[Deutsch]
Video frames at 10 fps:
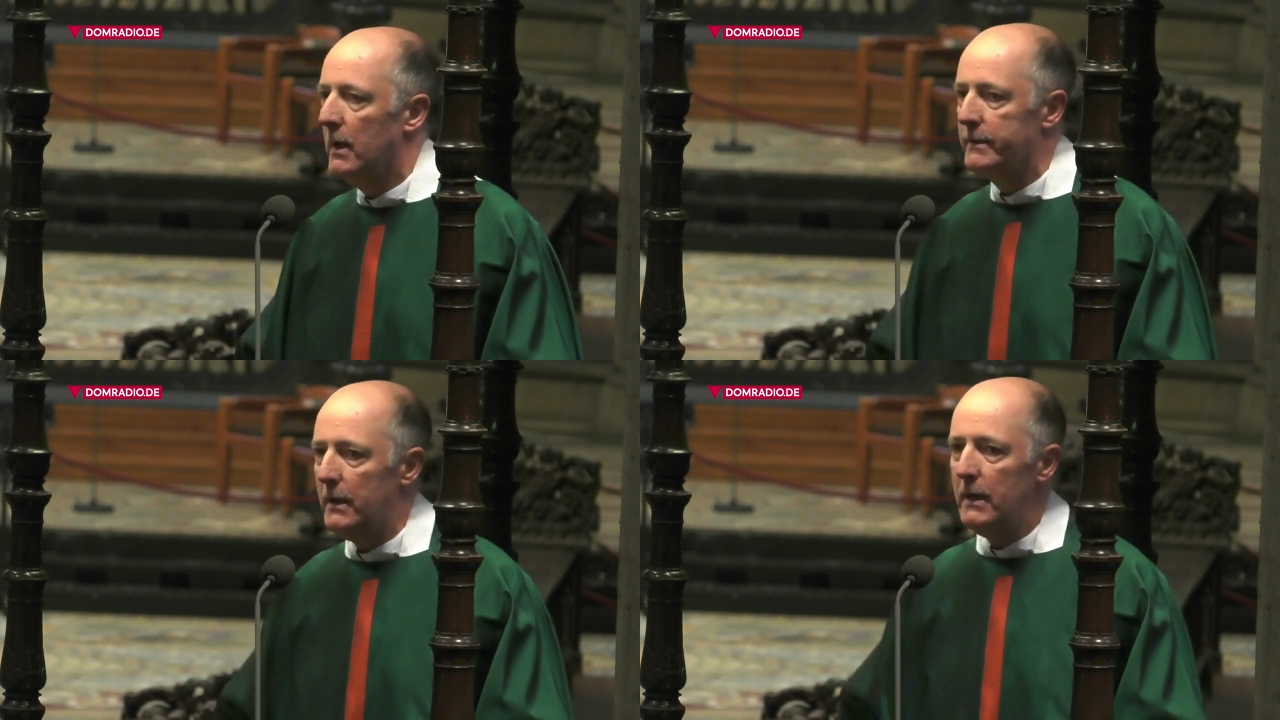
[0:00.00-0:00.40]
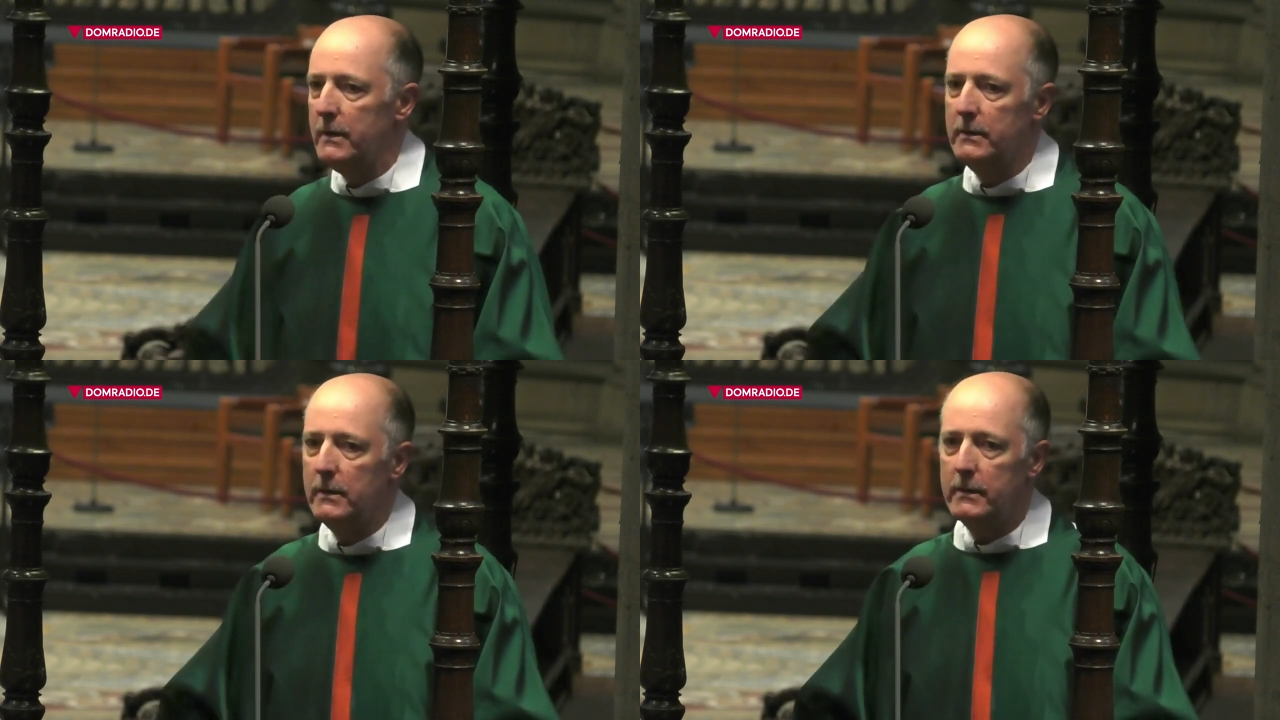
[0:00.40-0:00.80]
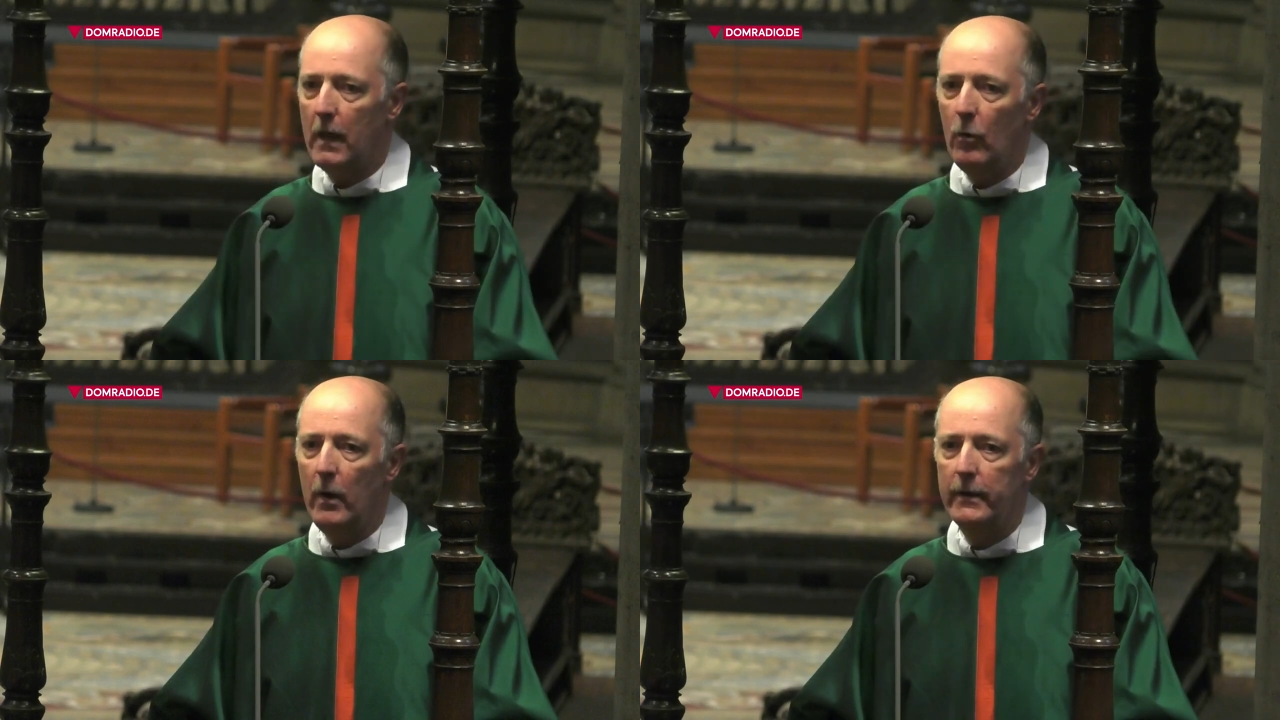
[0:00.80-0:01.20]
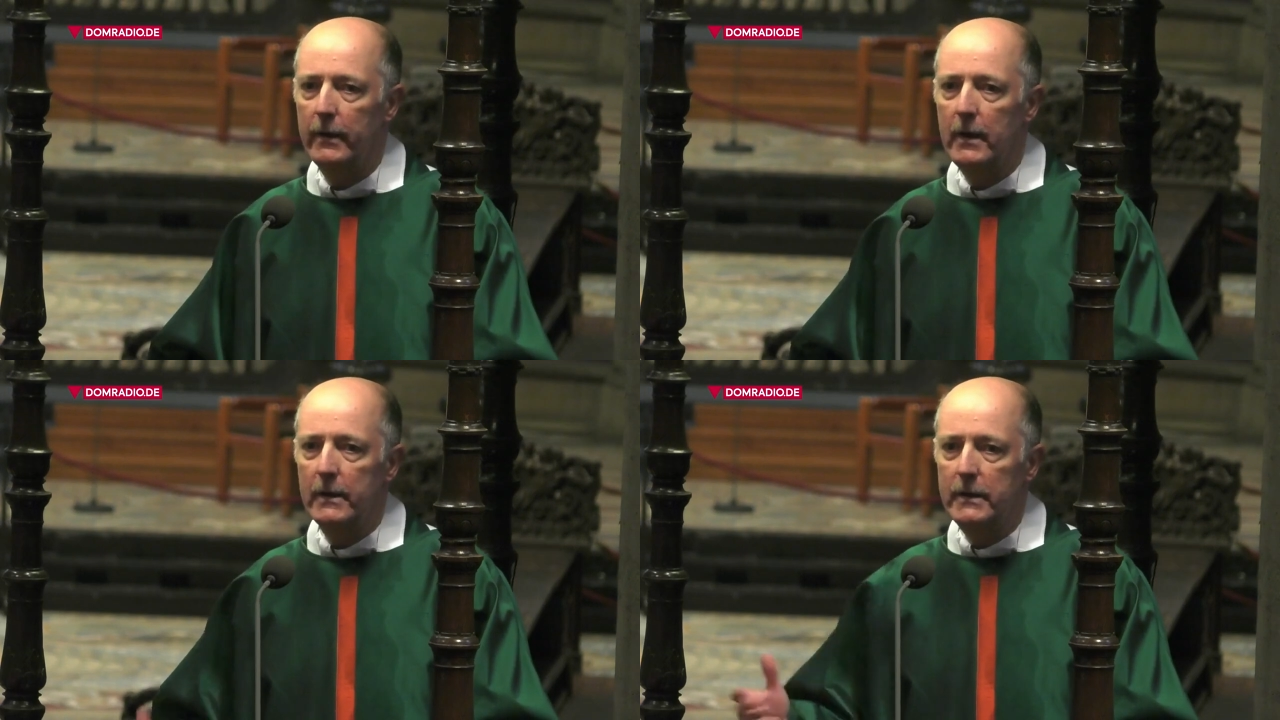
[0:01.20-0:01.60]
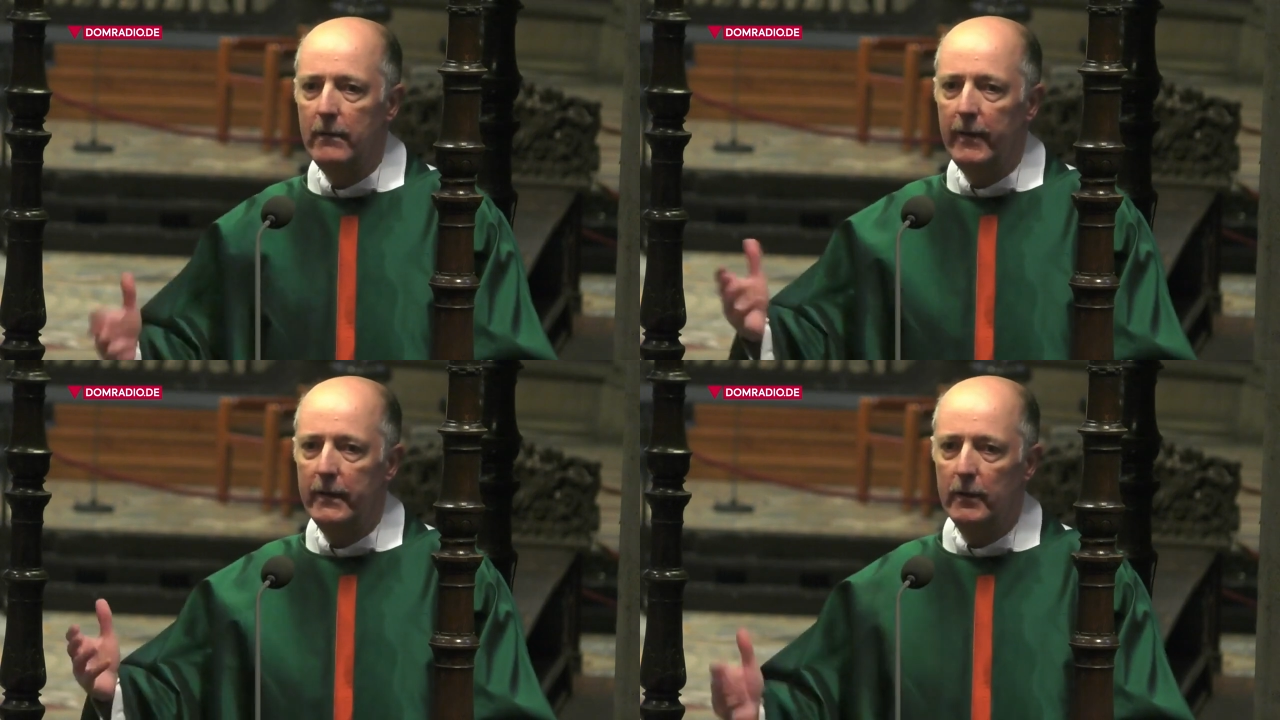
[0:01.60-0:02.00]
Selig die Trauernden,
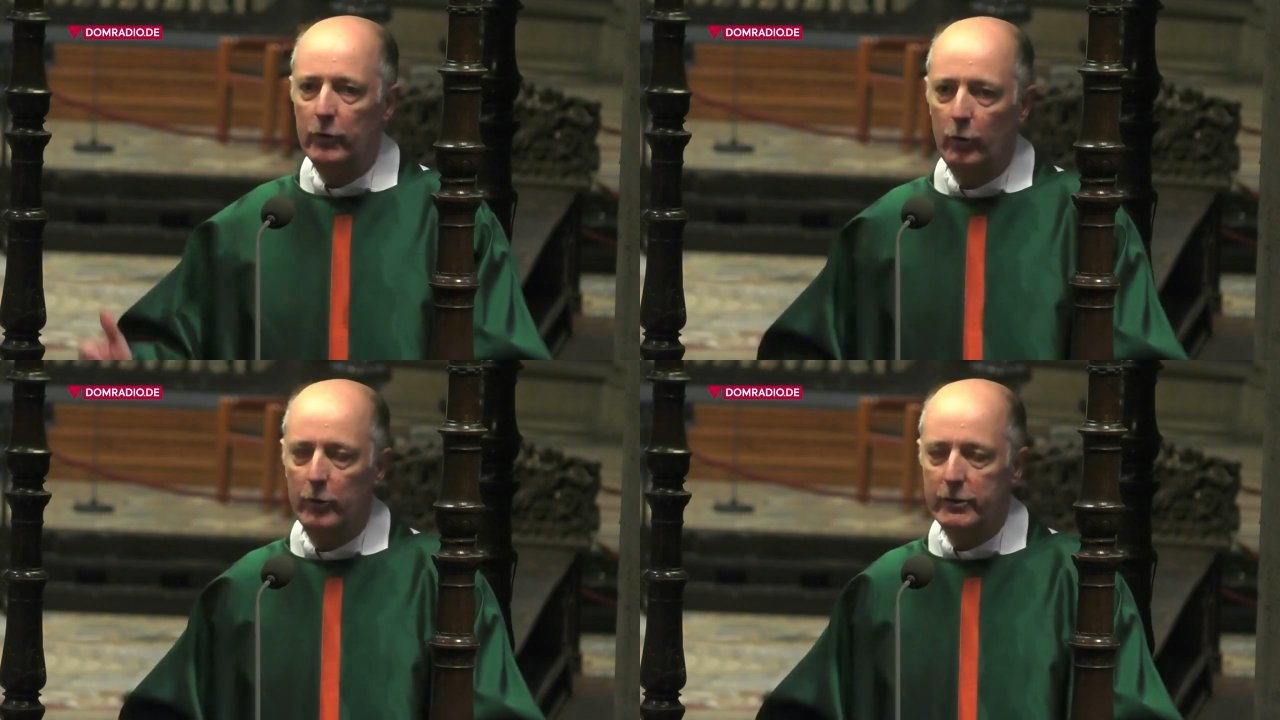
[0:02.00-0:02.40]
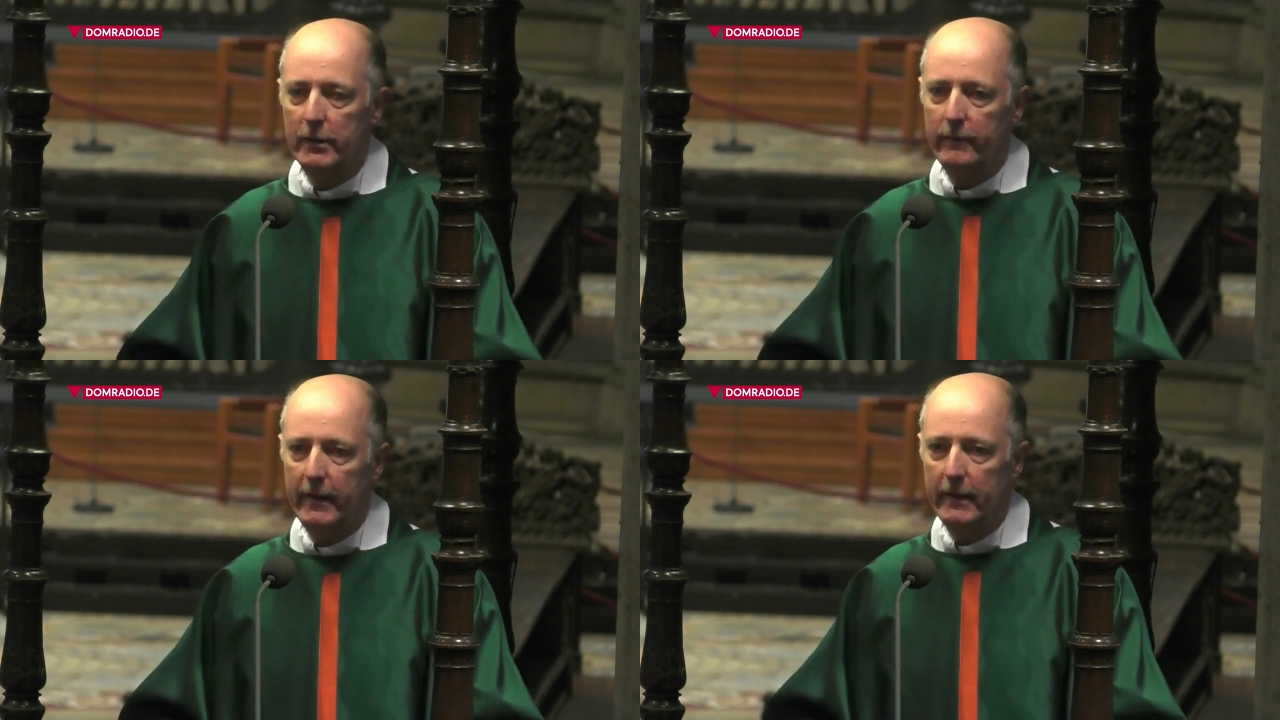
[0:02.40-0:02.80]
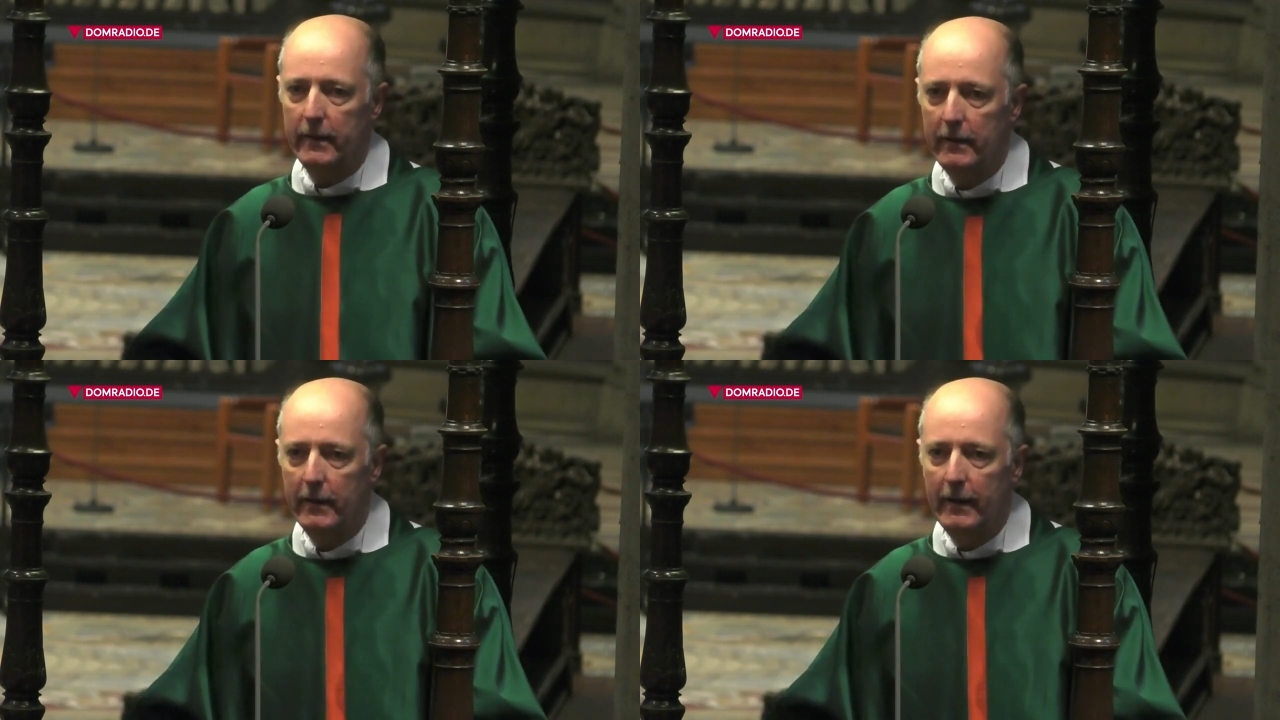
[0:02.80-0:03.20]
sie werden getröstet werden.